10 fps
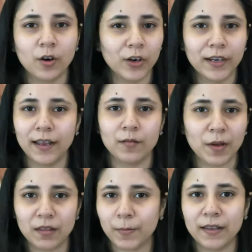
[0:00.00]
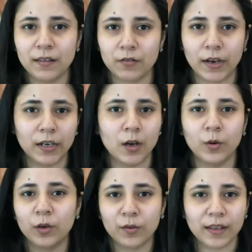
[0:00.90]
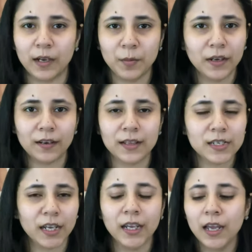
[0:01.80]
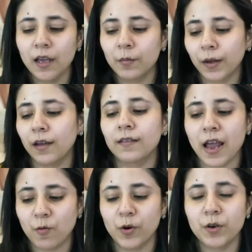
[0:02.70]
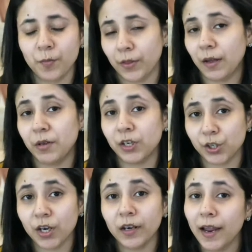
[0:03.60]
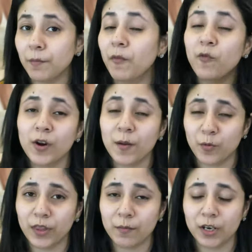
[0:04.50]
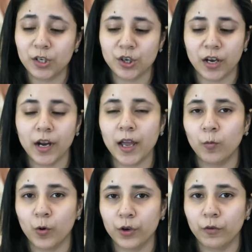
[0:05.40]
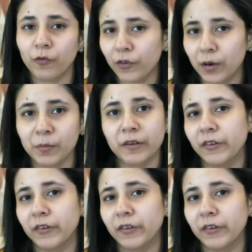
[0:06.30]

ऑर्गेनाइज माई स्पाइसिस राइट नाउ इनको साइड पर करते जाएँ बिकॉज आई वॉन्ट टू पुट दैम इन a एंड बिफोर आई I put them in a jar I want to film